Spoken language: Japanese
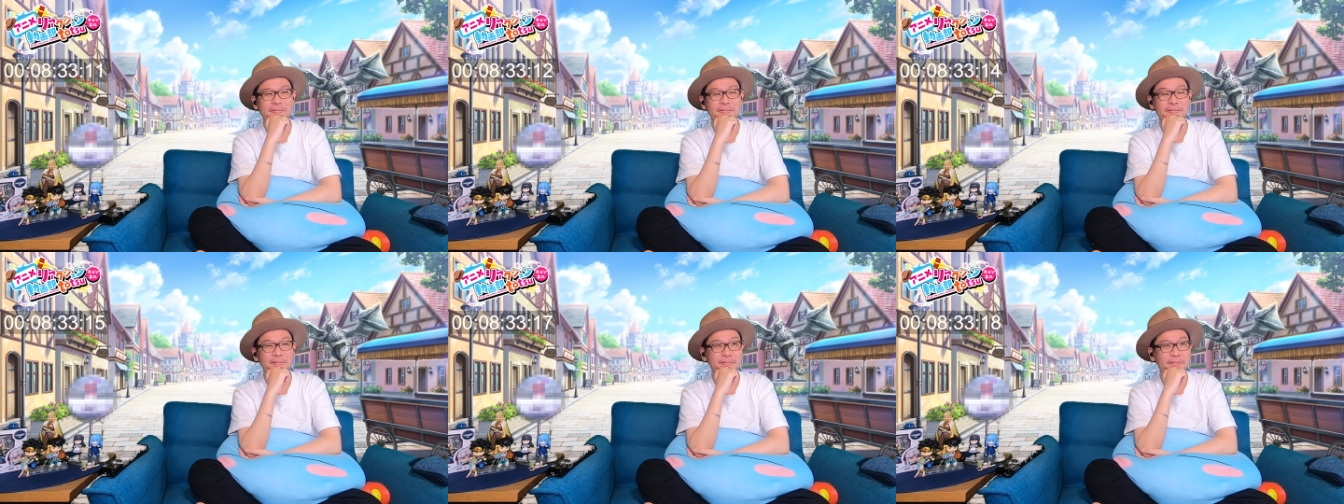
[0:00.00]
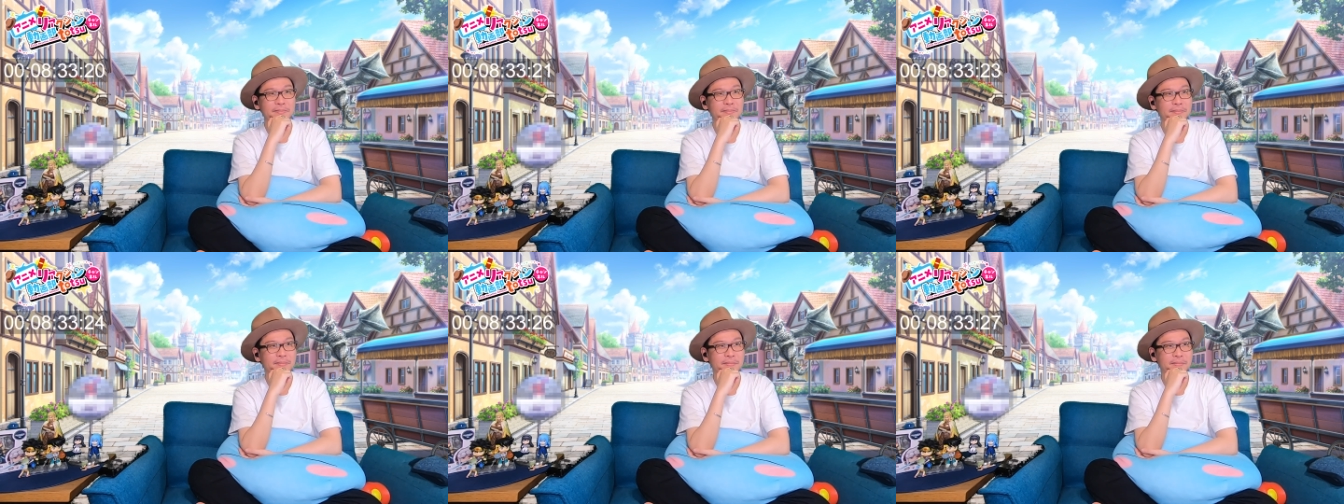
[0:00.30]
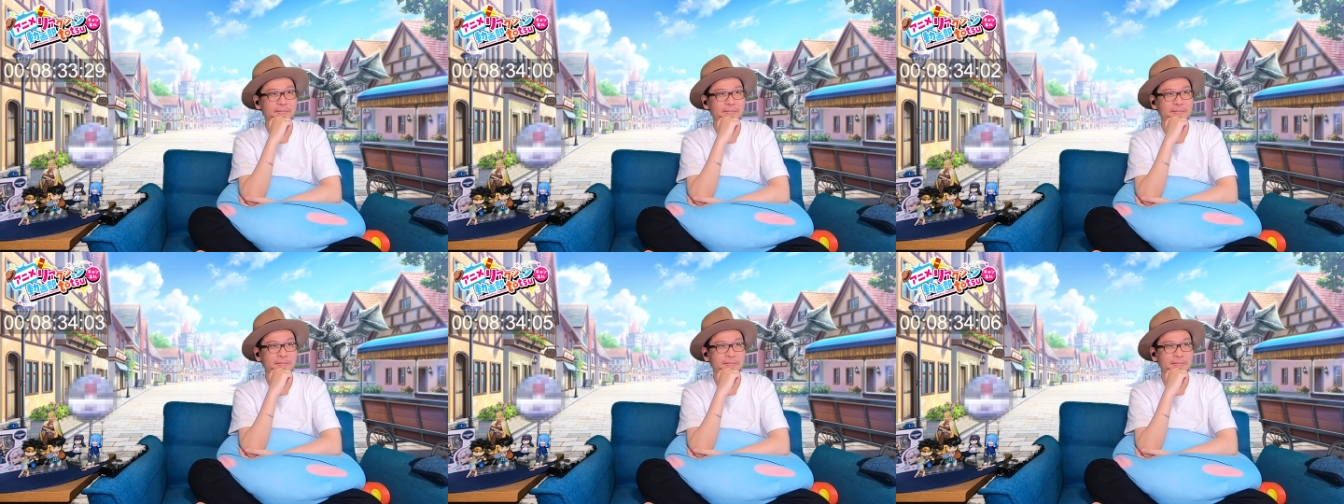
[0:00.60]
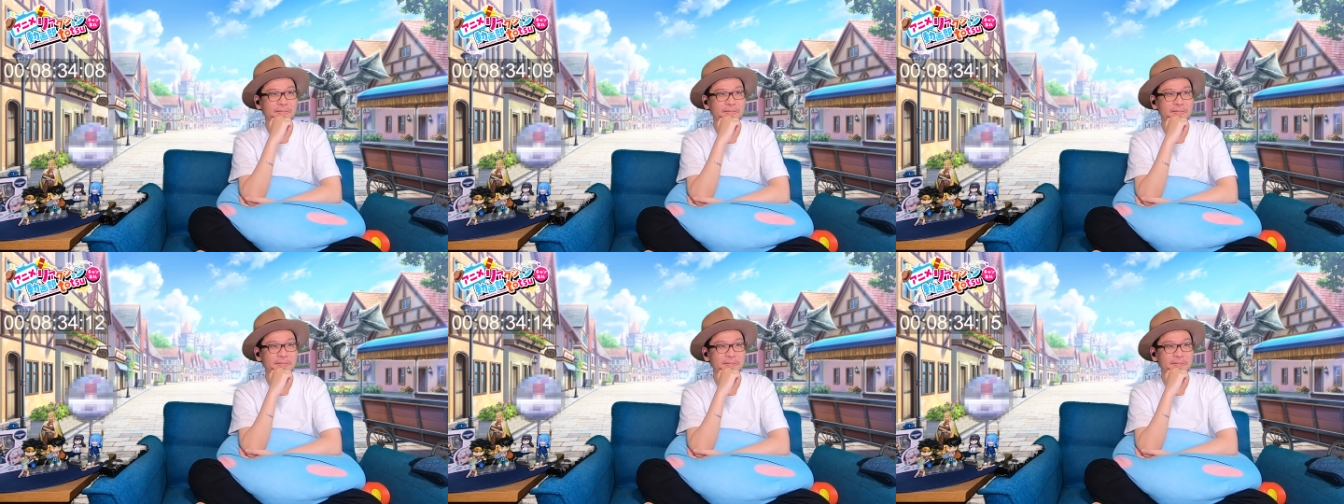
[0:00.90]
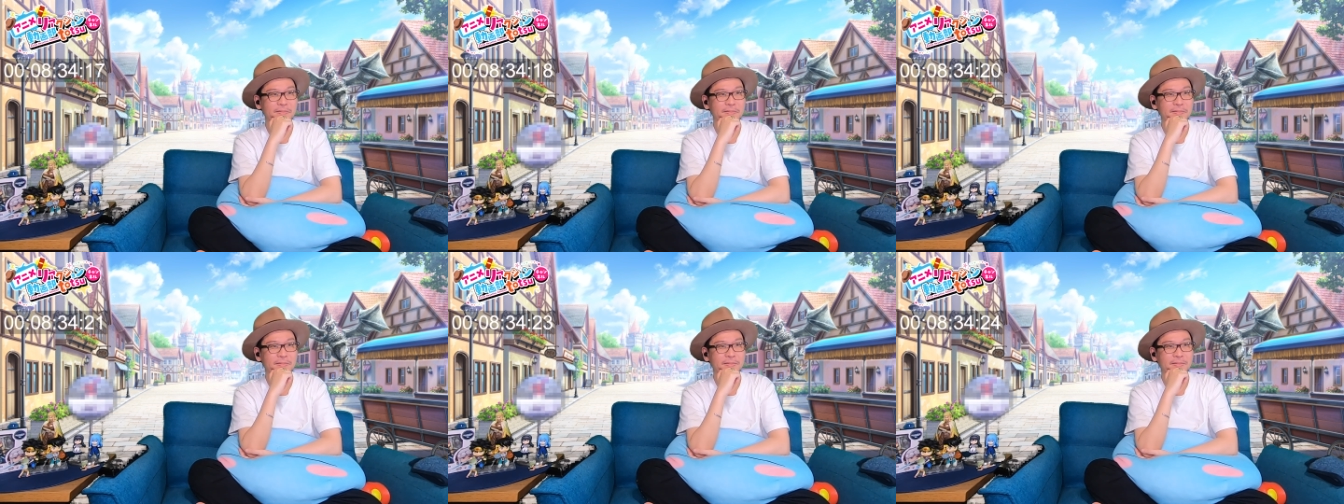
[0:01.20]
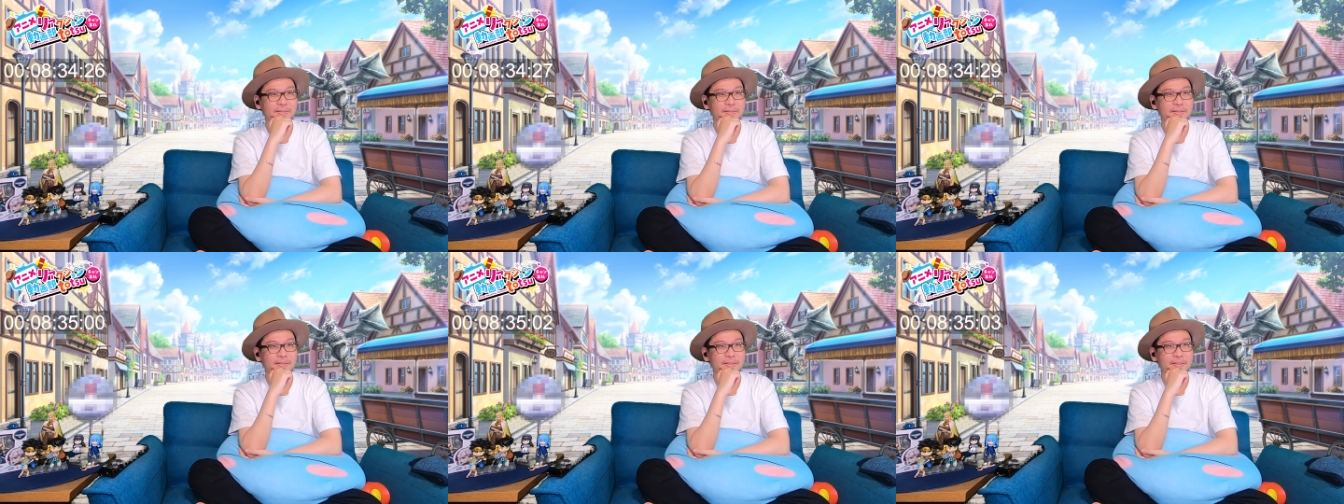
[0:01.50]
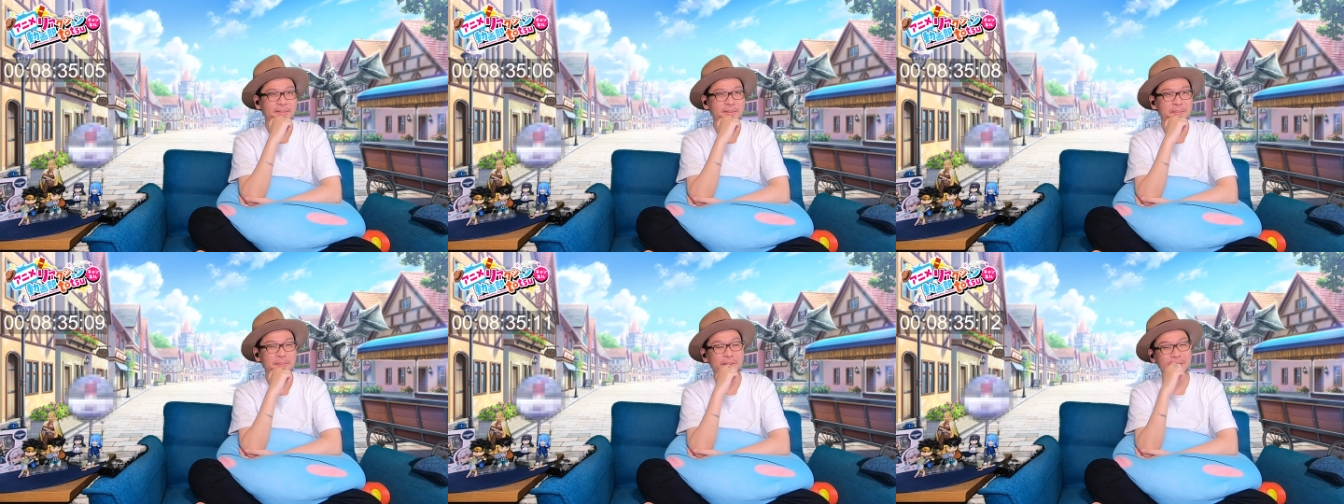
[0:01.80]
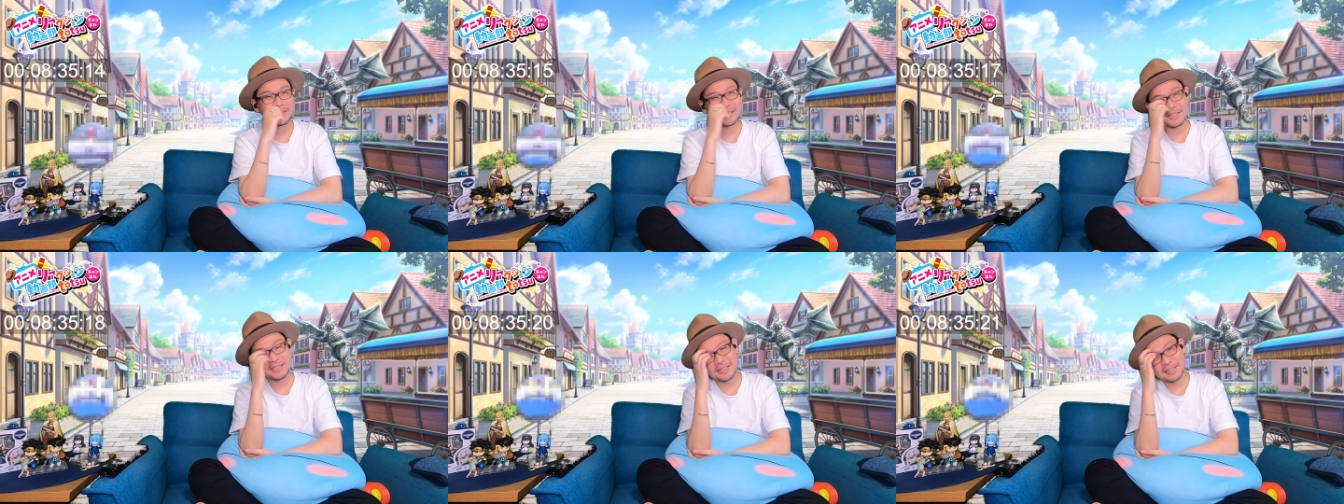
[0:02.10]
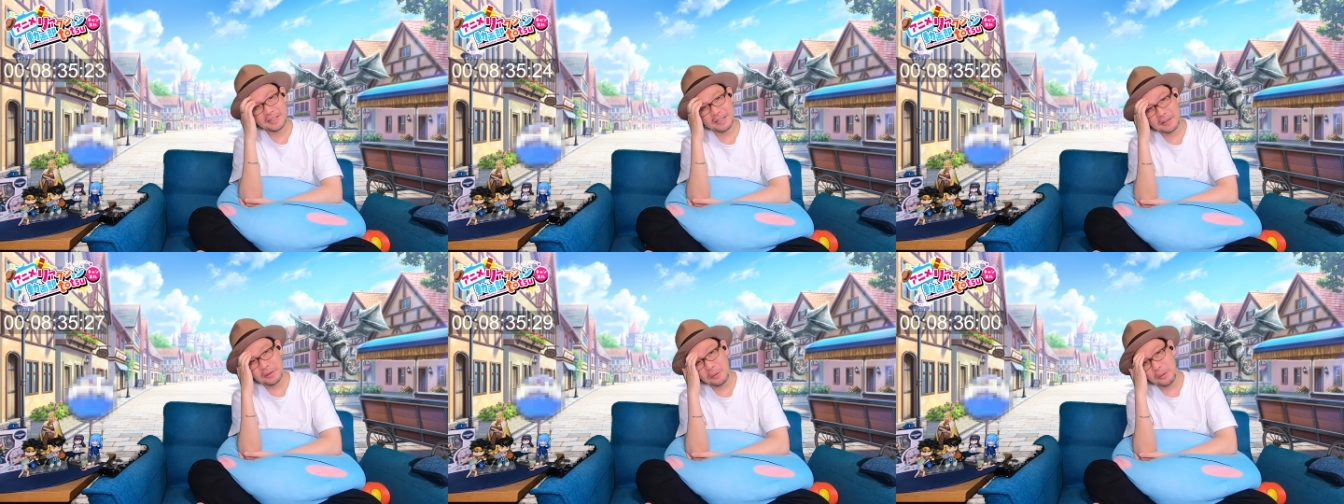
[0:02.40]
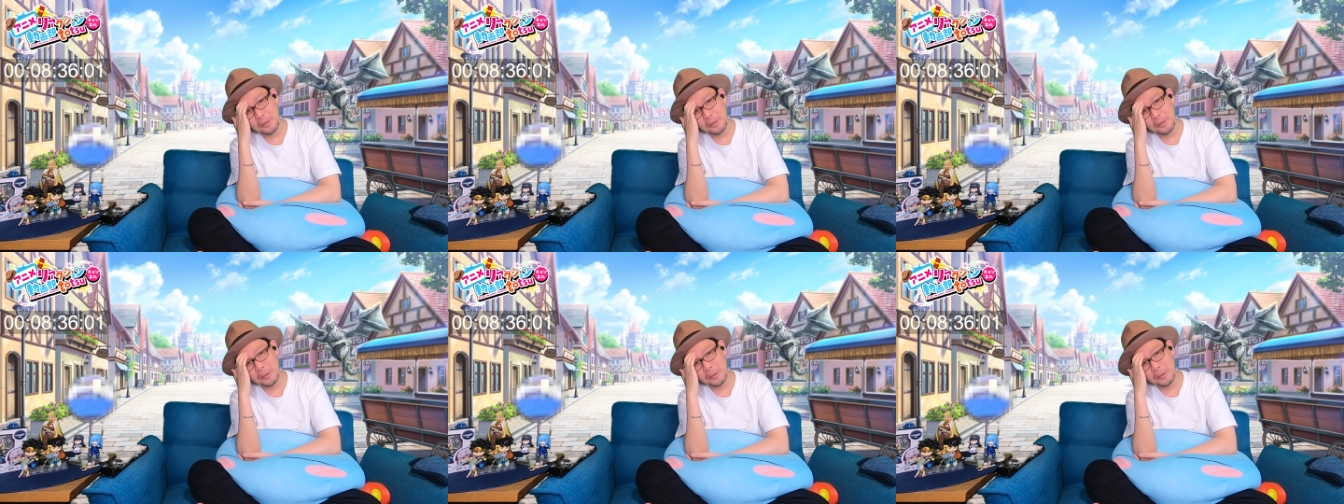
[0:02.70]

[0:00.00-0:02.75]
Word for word: うん。まあ確かに